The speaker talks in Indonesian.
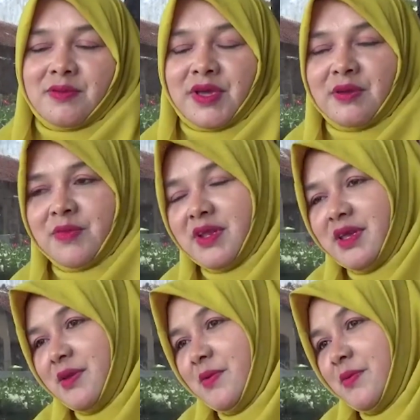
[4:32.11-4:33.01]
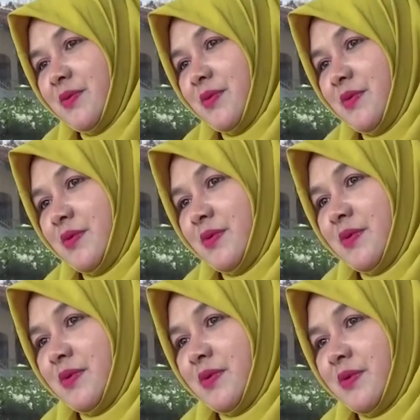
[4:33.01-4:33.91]
Bagaimana? Uh,
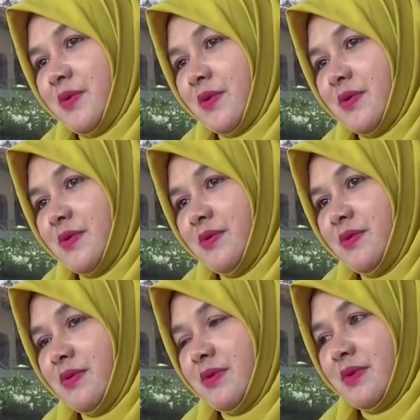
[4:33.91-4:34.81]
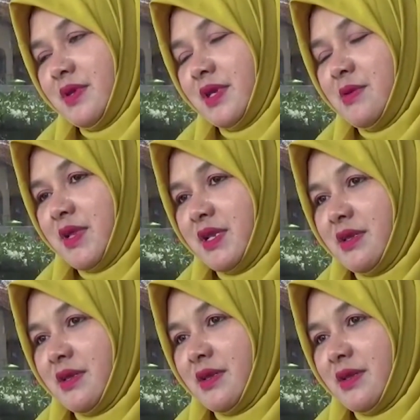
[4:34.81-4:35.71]
penjualan untuk produknya.
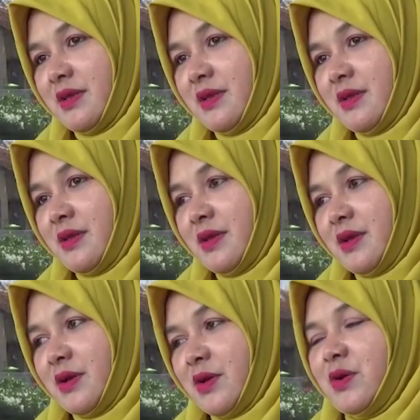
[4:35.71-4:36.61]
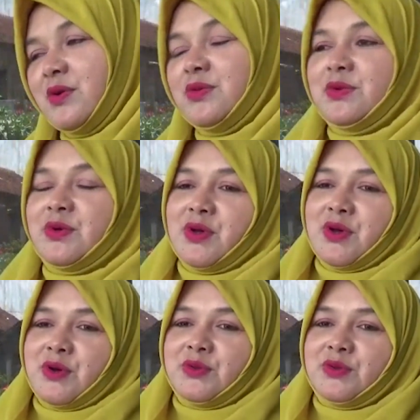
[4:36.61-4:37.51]
Kisaran kisaran berapa harganya? Oh, untuk
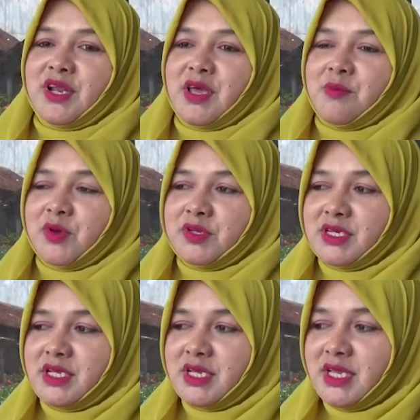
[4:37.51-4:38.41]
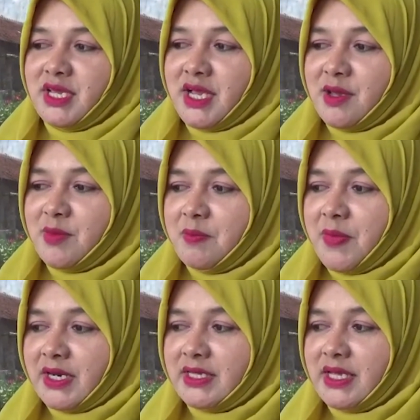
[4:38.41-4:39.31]
untuk lemon sendiri kami
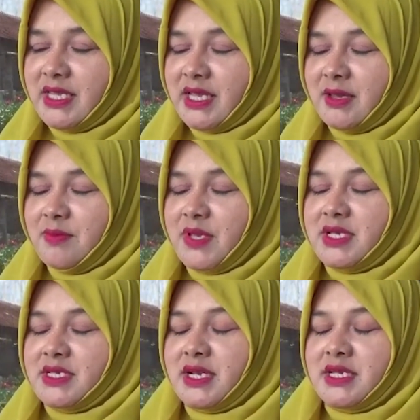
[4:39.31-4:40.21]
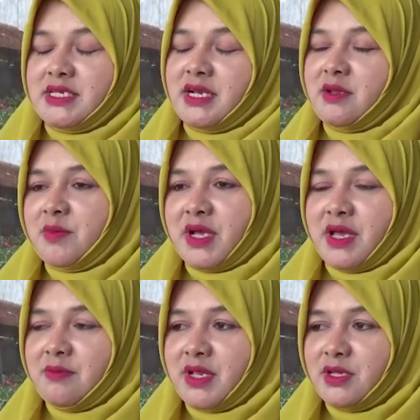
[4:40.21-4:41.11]
partainya biasa reseller
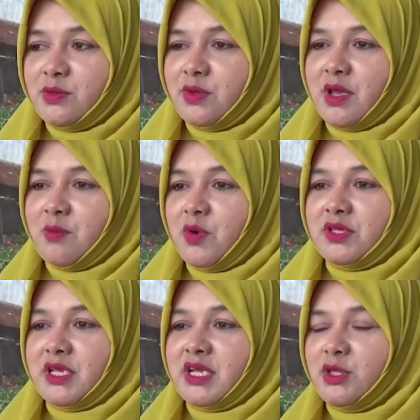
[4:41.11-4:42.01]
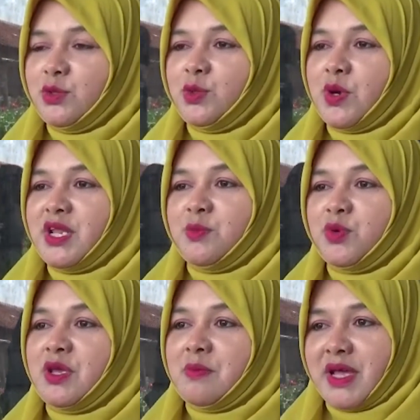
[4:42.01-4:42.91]
mengambil itu lemon drink itu 2.500